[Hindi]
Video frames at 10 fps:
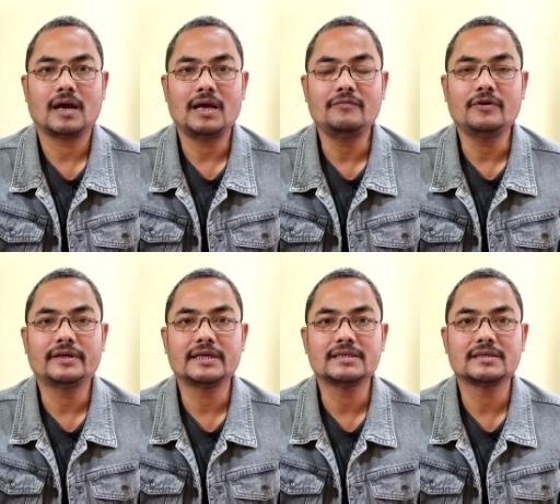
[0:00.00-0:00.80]
हाई
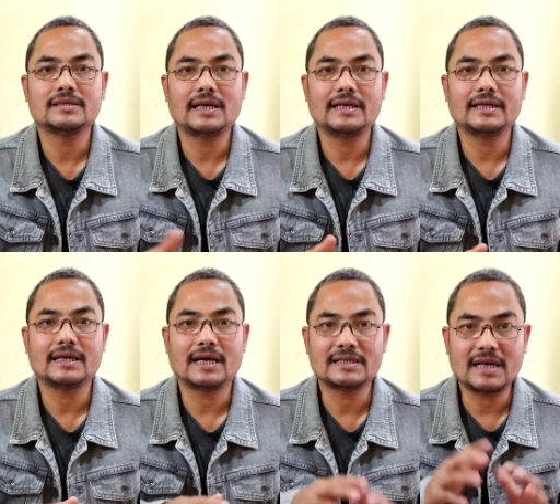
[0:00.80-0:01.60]
वोल्टेज यानी
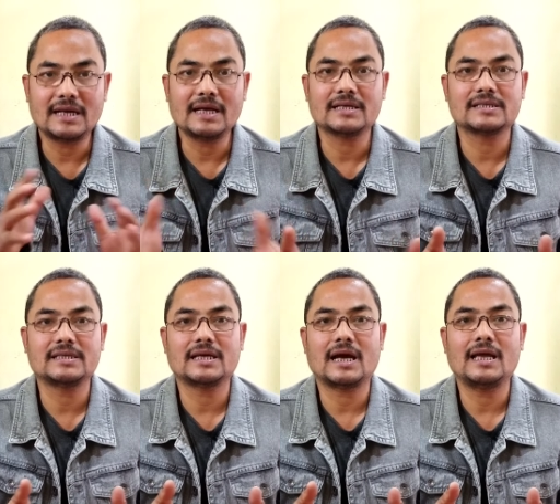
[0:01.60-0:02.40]
कि अचानक
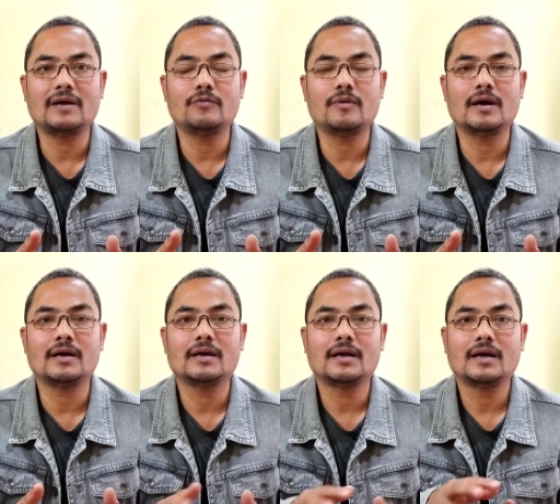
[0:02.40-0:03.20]
से आया हुआ
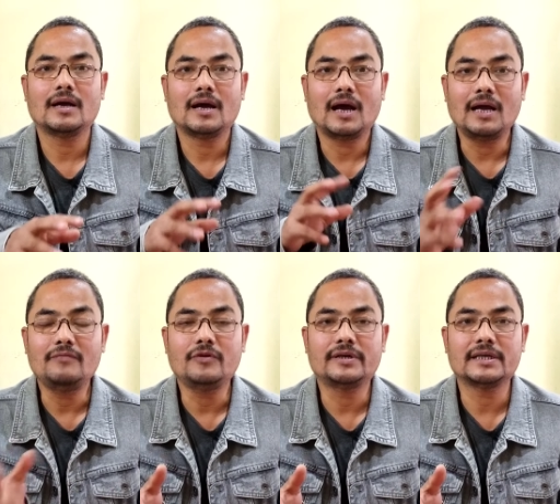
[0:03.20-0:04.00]
हाई
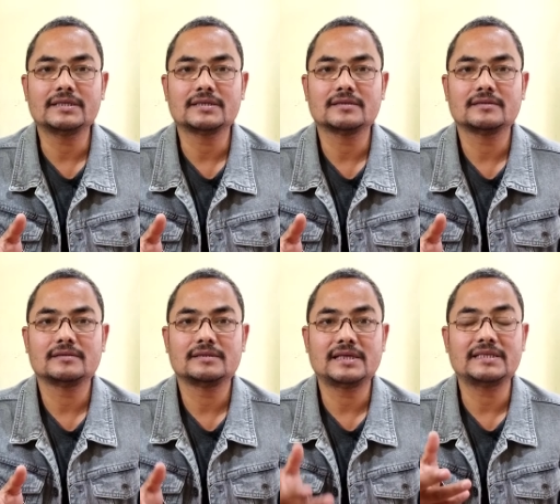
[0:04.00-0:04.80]
वोल्टेज
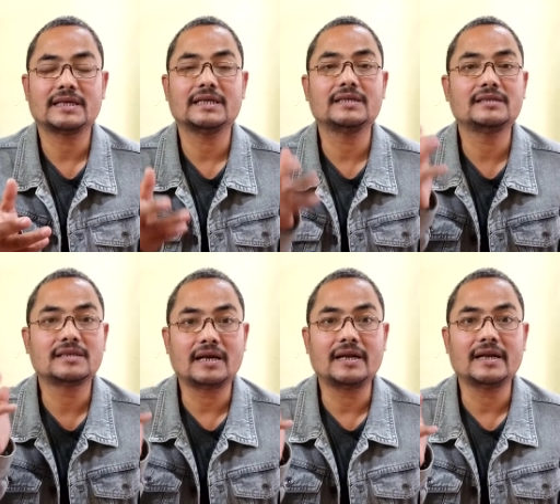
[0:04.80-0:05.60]
जैसे कि
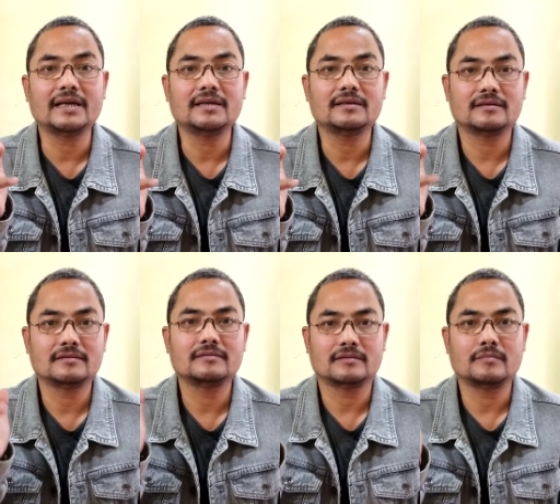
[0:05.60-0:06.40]
थंडरिंग
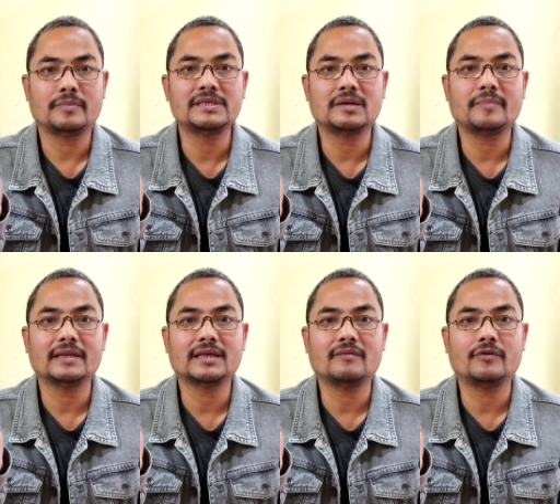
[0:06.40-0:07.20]

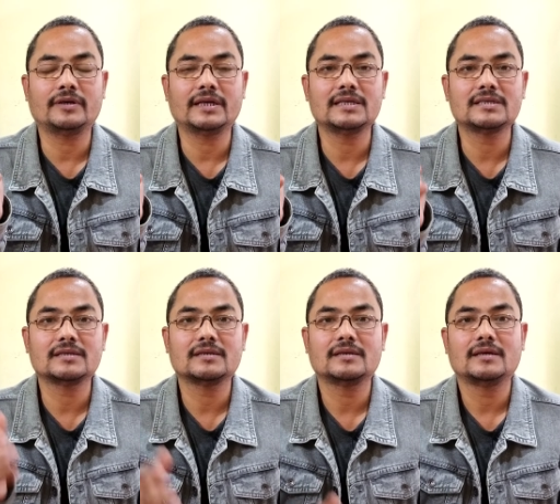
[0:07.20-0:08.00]
वज्रपात का वोल्टेज
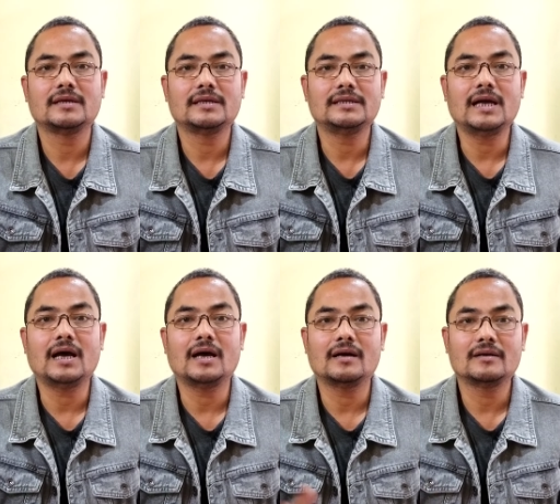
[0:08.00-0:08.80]

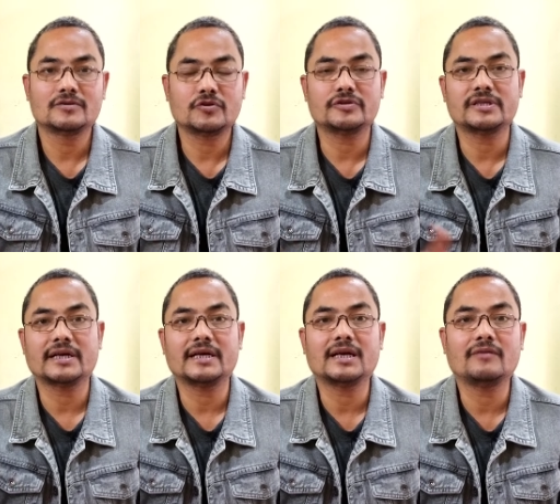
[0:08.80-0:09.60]
या शॉर्ट
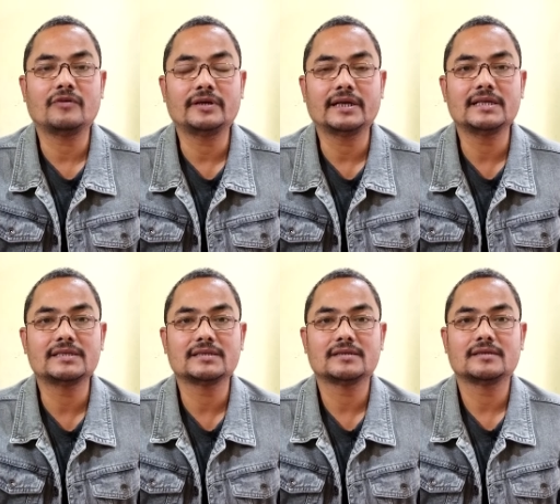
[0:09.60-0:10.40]
सर्किट का वोल्टेज